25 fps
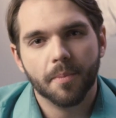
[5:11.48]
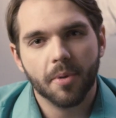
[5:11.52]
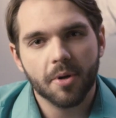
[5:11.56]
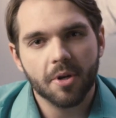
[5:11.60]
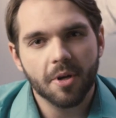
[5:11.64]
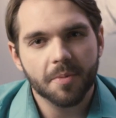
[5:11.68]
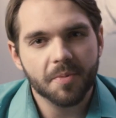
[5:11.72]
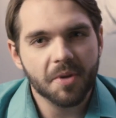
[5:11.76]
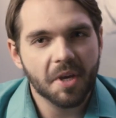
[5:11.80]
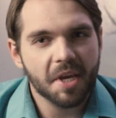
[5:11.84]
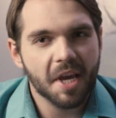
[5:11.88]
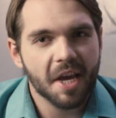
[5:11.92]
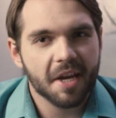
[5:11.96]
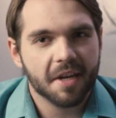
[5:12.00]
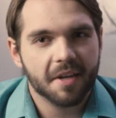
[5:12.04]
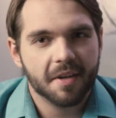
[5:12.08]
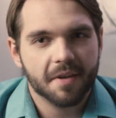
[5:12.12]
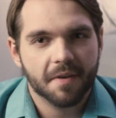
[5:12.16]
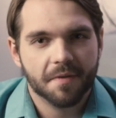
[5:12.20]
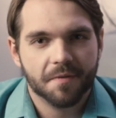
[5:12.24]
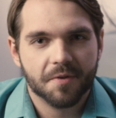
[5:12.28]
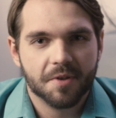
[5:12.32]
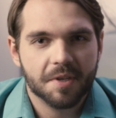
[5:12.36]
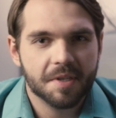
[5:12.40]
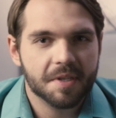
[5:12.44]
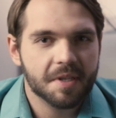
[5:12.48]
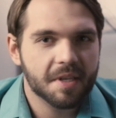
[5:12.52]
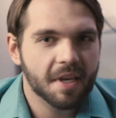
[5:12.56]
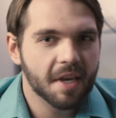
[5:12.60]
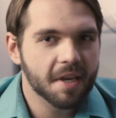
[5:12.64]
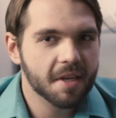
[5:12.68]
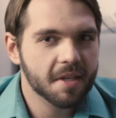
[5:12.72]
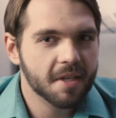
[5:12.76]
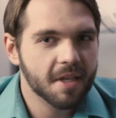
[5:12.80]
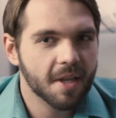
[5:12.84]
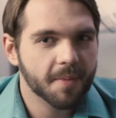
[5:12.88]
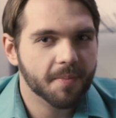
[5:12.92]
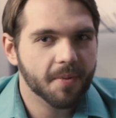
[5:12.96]
Podobnie jak wszystkie
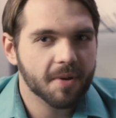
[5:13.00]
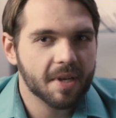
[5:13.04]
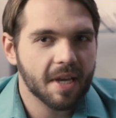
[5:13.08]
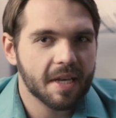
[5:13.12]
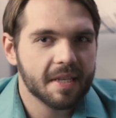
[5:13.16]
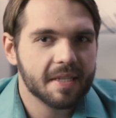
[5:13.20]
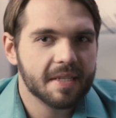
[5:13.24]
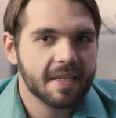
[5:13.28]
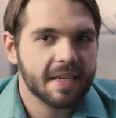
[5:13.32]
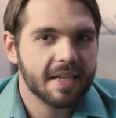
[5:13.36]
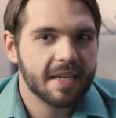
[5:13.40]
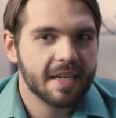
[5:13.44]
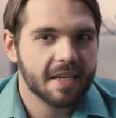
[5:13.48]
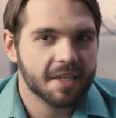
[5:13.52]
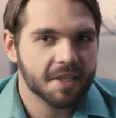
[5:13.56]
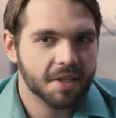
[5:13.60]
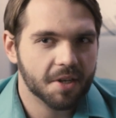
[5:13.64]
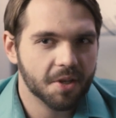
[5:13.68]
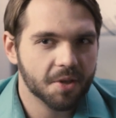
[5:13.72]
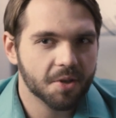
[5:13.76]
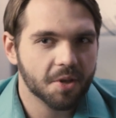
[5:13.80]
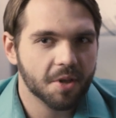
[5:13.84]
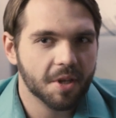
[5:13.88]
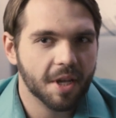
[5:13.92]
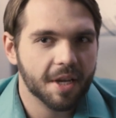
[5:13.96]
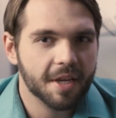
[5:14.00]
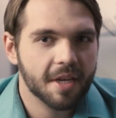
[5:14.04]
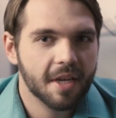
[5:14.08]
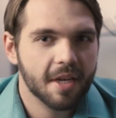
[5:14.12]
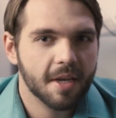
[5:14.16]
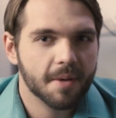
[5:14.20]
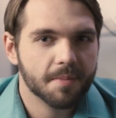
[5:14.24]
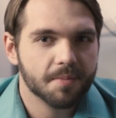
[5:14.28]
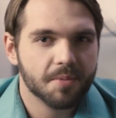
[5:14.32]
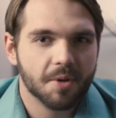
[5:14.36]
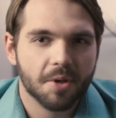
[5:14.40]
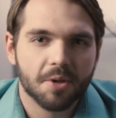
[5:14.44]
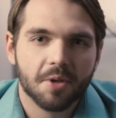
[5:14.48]
inne pojazdy elektryczne
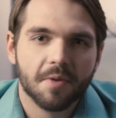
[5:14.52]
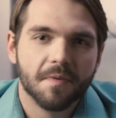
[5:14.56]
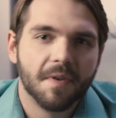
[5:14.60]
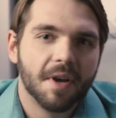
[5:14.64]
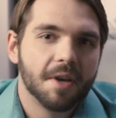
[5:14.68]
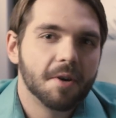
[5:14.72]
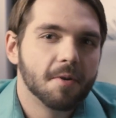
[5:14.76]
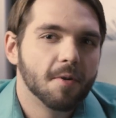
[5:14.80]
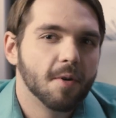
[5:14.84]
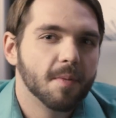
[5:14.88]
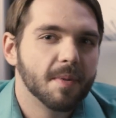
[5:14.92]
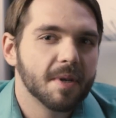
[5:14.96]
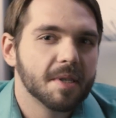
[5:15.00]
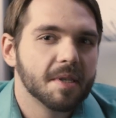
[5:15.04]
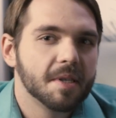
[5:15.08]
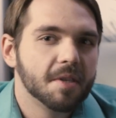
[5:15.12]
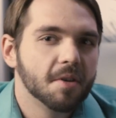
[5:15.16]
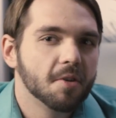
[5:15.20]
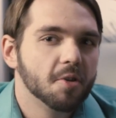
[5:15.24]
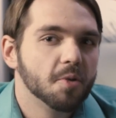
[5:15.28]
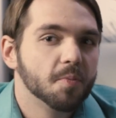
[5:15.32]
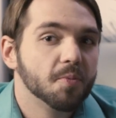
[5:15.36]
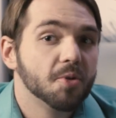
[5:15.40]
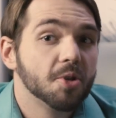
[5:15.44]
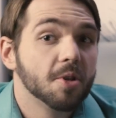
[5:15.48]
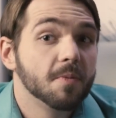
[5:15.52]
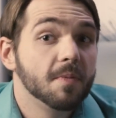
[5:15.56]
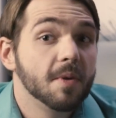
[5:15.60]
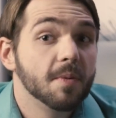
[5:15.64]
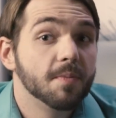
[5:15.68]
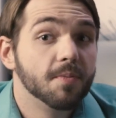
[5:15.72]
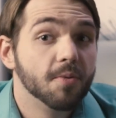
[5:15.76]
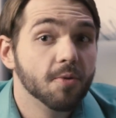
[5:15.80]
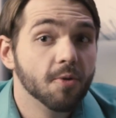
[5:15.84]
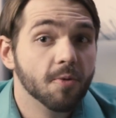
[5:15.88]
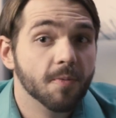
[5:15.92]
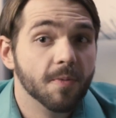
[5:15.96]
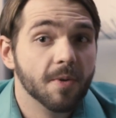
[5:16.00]
przeżywają obecnie olbrzymi
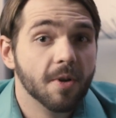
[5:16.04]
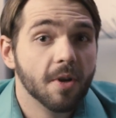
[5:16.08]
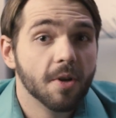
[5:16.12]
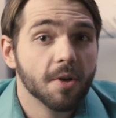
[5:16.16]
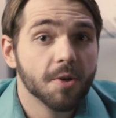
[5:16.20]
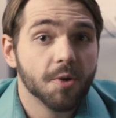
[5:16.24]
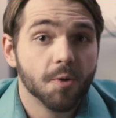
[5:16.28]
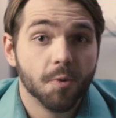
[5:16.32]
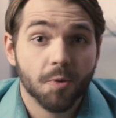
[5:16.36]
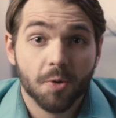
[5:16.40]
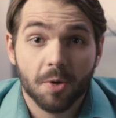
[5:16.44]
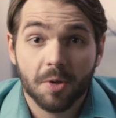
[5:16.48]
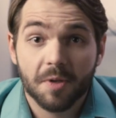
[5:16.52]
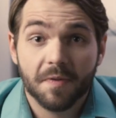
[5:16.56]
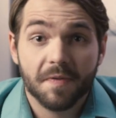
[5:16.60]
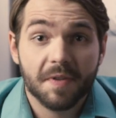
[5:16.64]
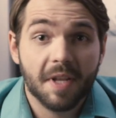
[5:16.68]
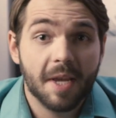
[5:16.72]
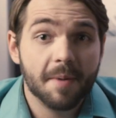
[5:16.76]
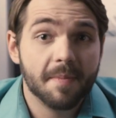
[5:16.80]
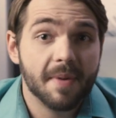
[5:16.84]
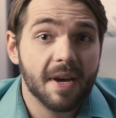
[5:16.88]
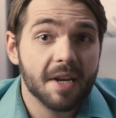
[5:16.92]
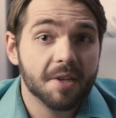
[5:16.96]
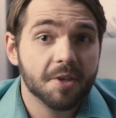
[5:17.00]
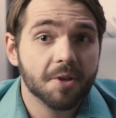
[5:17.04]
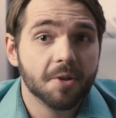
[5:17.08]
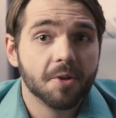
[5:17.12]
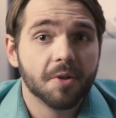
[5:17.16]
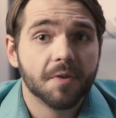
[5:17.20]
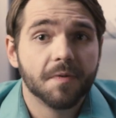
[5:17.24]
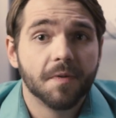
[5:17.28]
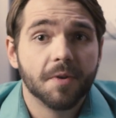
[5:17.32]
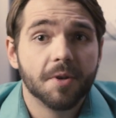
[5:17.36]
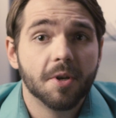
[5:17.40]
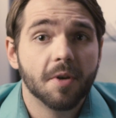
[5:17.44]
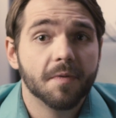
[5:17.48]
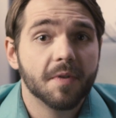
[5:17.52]
boom, służąc w najbardziej
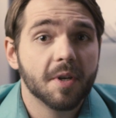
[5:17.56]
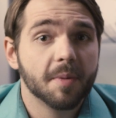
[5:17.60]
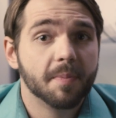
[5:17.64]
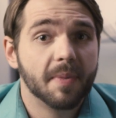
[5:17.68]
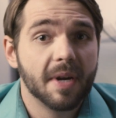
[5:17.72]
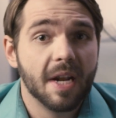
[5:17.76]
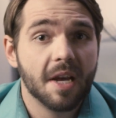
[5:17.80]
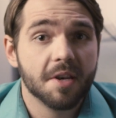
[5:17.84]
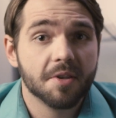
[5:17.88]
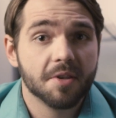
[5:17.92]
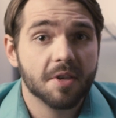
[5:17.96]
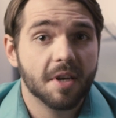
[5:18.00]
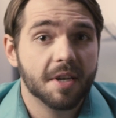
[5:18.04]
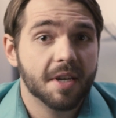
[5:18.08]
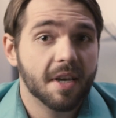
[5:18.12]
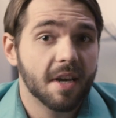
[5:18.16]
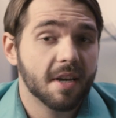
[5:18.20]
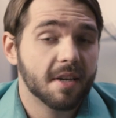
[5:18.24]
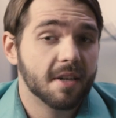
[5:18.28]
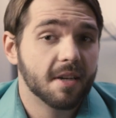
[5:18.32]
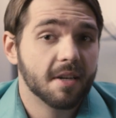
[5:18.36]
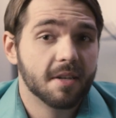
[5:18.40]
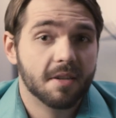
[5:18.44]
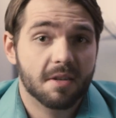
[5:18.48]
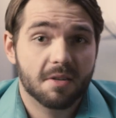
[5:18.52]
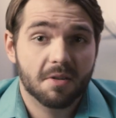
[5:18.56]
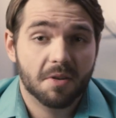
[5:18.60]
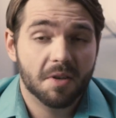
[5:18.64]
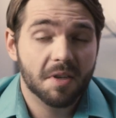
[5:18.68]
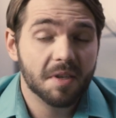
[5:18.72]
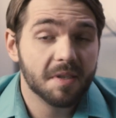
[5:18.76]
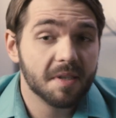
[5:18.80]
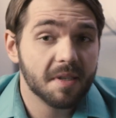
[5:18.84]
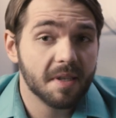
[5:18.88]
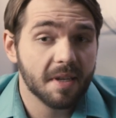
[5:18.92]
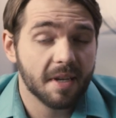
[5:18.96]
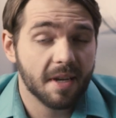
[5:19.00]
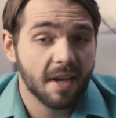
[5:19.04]
rozwojowych branżach jak
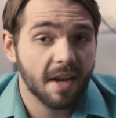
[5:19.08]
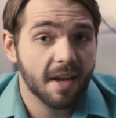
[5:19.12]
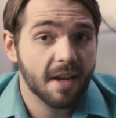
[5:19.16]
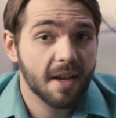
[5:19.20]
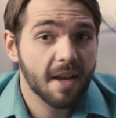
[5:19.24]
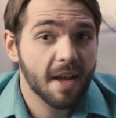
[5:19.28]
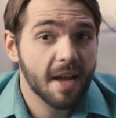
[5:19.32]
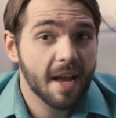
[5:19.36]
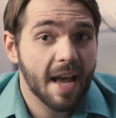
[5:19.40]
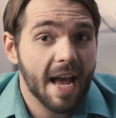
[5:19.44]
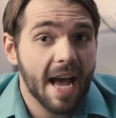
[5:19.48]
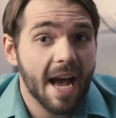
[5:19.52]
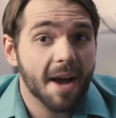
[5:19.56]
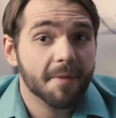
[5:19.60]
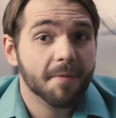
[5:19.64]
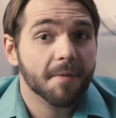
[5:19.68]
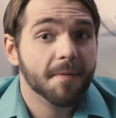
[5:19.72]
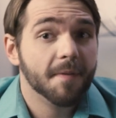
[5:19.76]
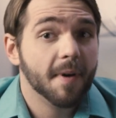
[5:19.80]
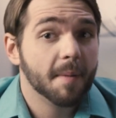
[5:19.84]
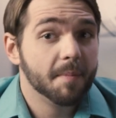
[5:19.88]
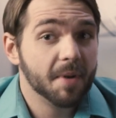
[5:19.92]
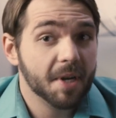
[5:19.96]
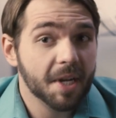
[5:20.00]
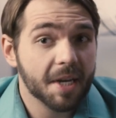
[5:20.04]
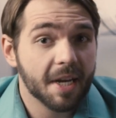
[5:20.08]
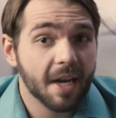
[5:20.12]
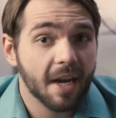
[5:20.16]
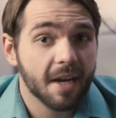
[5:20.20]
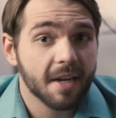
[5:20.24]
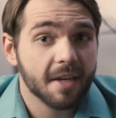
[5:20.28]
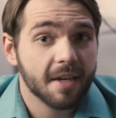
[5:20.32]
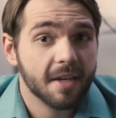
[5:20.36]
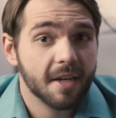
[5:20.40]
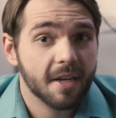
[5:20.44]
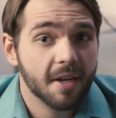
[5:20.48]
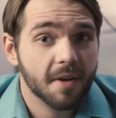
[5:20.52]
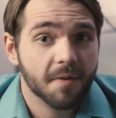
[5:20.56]
logistyka, a w
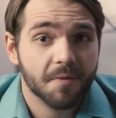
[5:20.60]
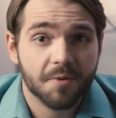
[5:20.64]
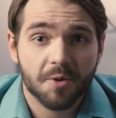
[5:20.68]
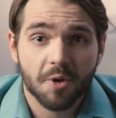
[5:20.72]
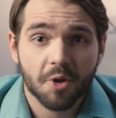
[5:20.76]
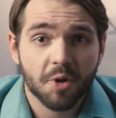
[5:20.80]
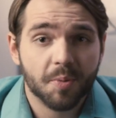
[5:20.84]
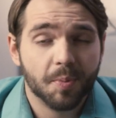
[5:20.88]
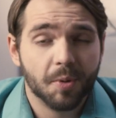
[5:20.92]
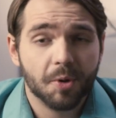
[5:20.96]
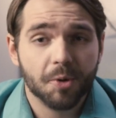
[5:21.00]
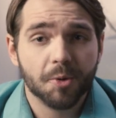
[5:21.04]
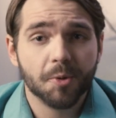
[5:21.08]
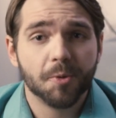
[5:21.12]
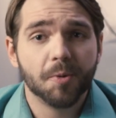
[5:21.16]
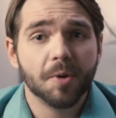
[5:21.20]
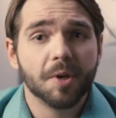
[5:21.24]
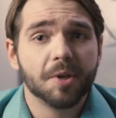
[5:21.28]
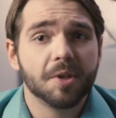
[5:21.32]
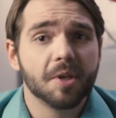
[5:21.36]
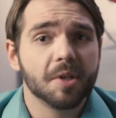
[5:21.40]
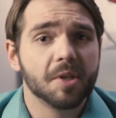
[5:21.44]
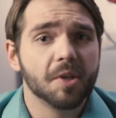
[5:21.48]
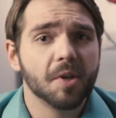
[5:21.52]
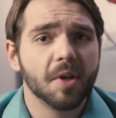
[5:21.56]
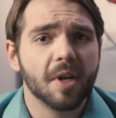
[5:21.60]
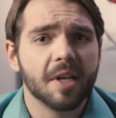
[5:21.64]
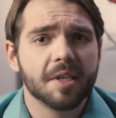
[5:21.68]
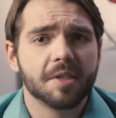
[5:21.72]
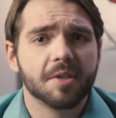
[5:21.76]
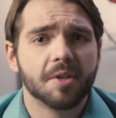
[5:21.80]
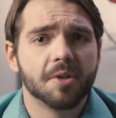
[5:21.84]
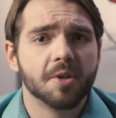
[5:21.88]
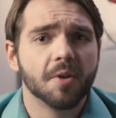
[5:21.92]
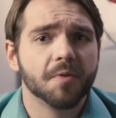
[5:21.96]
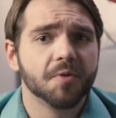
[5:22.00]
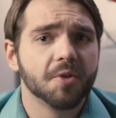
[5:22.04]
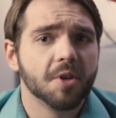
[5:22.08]
fabrykach wciąż produkuje się coraz
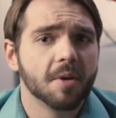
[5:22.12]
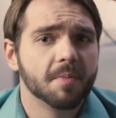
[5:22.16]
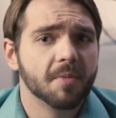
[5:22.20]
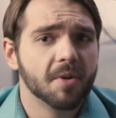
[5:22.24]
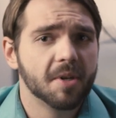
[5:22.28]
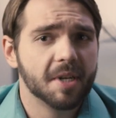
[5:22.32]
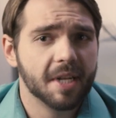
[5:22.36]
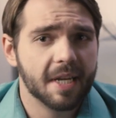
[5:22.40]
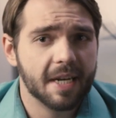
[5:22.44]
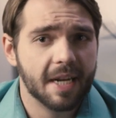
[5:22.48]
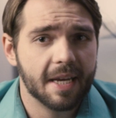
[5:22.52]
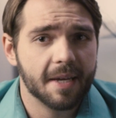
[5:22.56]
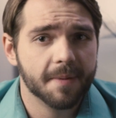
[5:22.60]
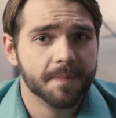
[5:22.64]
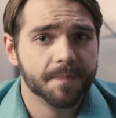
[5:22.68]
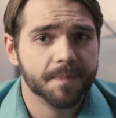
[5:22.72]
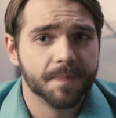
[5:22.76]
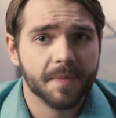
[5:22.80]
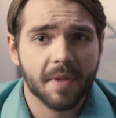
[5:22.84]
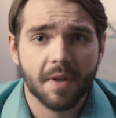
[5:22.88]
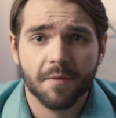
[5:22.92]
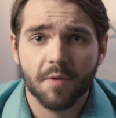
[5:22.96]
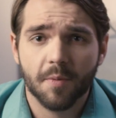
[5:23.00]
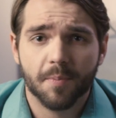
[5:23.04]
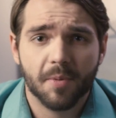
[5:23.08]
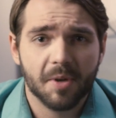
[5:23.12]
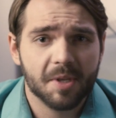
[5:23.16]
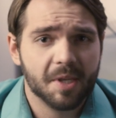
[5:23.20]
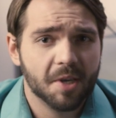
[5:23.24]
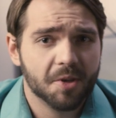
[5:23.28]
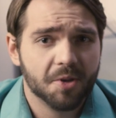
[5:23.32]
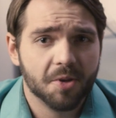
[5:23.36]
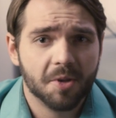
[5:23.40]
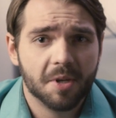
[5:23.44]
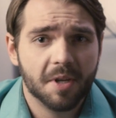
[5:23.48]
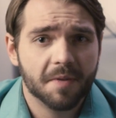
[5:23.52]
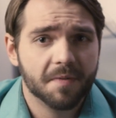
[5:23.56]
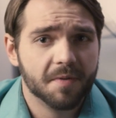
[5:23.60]
to nowsze modele,
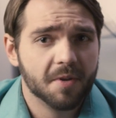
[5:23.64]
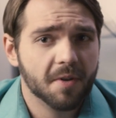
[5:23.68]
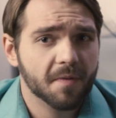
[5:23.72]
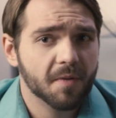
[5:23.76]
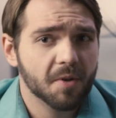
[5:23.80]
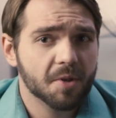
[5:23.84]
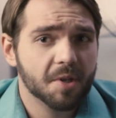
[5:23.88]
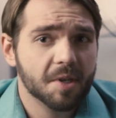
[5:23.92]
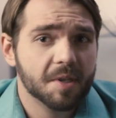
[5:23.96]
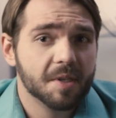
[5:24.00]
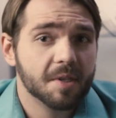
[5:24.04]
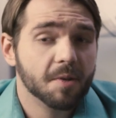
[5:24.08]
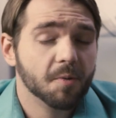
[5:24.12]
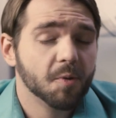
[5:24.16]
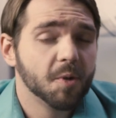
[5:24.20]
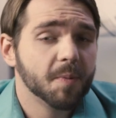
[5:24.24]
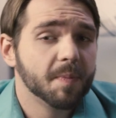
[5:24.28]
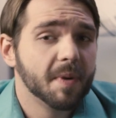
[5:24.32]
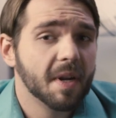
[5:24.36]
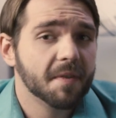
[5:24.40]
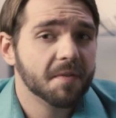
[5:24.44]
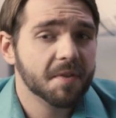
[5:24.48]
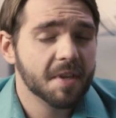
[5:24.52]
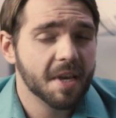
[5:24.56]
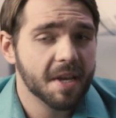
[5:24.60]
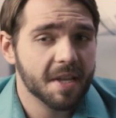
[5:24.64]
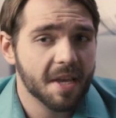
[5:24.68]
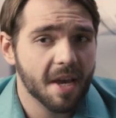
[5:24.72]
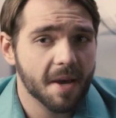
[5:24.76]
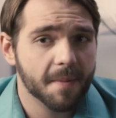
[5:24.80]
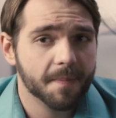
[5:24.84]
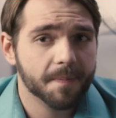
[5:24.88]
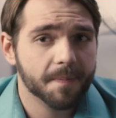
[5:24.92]
wyposażone w nowoczesne usprawnienia.